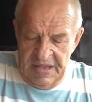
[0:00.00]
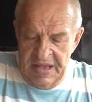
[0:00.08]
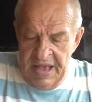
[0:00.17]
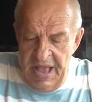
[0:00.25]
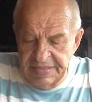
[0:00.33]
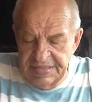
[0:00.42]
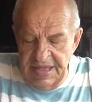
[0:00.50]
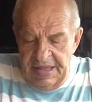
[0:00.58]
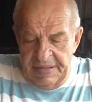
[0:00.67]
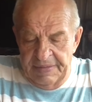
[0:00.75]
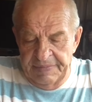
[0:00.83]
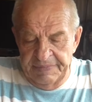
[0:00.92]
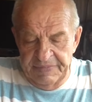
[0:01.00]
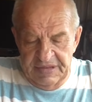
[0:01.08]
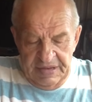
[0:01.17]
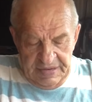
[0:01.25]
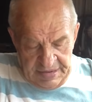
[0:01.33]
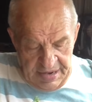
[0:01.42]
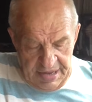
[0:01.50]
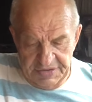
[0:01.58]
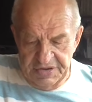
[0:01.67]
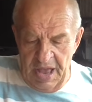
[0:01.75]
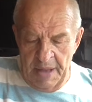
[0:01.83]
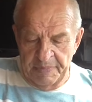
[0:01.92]
Это для
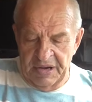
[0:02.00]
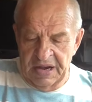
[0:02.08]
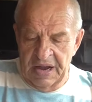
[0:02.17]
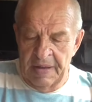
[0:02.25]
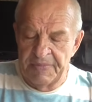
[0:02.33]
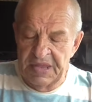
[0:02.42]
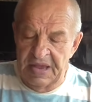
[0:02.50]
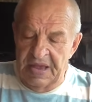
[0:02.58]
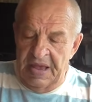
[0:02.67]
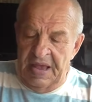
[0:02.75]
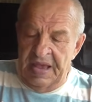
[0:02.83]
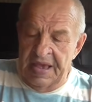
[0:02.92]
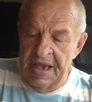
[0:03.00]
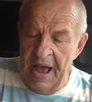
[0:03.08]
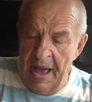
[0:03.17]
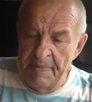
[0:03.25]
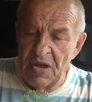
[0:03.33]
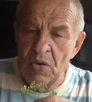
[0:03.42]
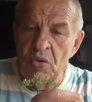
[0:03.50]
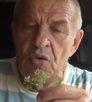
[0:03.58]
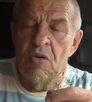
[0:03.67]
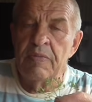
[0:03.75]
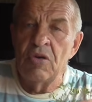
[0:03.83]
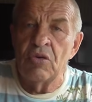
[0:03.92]
запаха. Я беру,
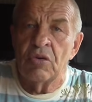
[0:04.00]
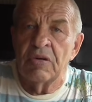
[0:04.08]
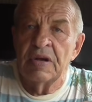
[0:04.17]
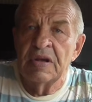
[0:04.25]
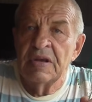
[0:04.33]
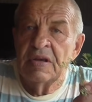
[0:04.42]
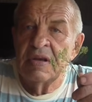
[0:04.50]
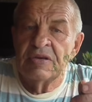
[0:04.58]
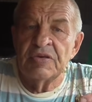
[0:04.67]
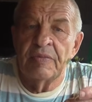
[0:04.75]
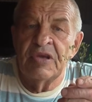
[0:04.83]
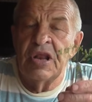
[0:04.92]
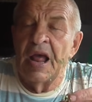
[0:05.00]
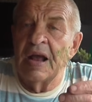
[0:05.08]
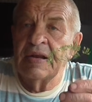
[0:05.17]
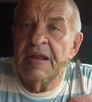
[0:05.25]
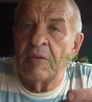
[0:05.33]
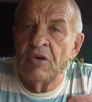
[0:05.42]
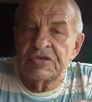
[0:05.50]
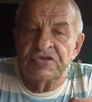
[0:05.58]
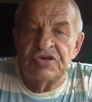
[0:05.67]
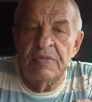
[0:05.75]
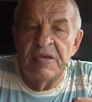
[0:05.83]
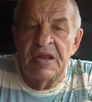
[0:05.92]
люблю иногда
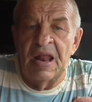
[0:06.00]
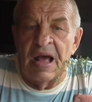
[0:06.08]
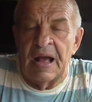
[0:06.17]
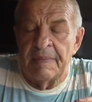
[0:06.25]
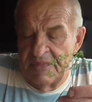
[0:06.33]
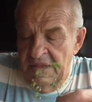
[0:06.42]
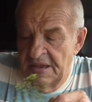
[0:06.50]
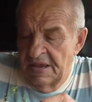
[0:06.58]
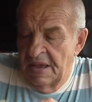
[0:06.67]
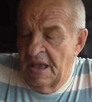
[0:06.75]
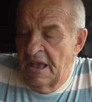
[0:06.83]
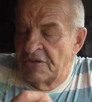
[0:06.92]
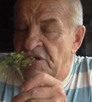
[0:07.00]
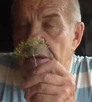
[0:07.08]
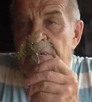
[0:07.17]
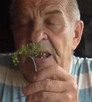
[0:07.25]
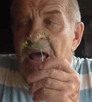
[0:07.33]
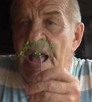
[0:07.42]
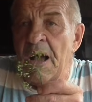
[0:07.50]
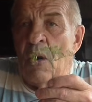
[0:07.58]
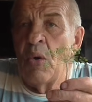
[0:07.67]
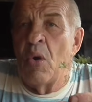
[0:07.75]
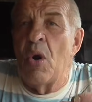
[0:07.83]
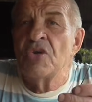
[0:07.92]
вот семена. Семена
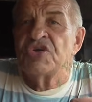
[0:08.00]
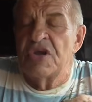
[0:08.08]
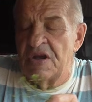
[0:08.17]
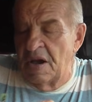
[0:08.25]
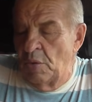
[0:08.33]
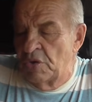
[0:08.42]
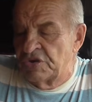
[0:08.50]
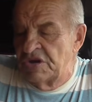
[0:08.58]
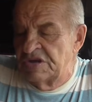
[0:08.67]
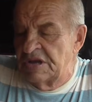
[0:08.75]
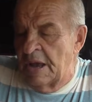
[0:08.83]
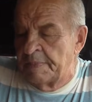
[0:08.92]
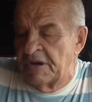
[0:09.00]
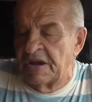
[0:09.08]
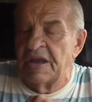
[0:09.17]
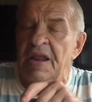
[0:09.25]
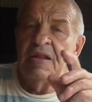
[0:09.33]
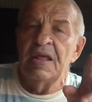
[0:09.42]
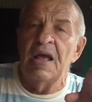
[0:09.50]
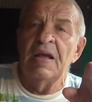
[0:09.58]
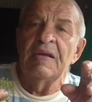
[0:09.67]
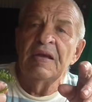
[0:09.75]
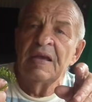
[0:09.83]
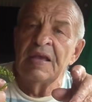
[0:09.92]
очень хороший запах.
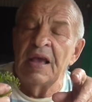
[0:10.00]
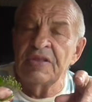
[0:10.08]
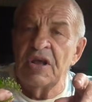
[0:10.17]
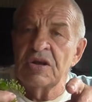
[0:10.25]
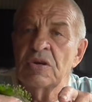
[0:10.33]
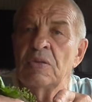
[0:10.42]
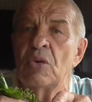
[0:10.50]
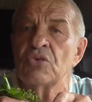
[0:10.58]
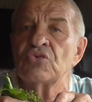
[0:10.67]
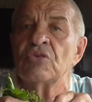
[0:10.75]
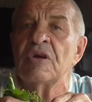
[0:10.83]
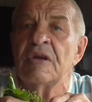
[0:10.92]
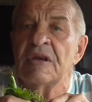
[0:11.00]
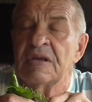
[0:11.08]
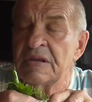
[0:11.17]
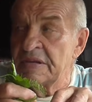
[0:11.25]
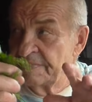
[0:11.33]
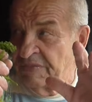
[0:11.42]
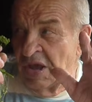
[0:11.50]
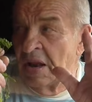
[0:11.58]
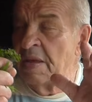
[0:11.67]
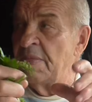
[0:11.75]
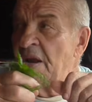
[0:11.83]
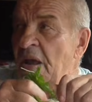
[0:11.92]
Иногда я даже ложу, э,
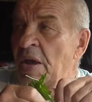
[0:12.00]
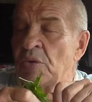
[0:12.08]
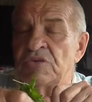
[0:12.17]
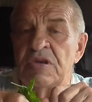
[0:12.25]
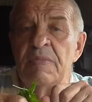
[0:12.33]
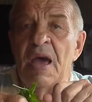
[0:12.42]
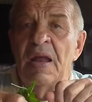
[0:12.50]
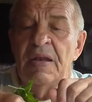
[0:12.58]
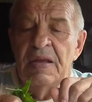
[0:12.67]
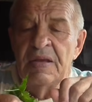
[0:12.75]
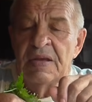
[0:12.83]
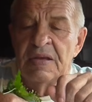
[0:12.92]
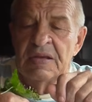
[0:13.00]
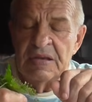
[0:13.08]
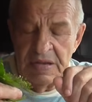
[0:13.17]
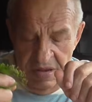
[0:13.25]
я набираю семян, э,